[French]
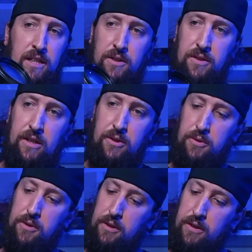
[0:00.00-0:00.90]
déjà on a un
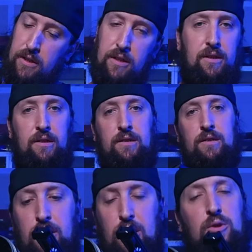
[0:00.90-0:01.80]
truc euh,
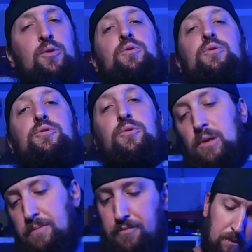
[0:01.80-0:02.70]
un truc costaud quoi.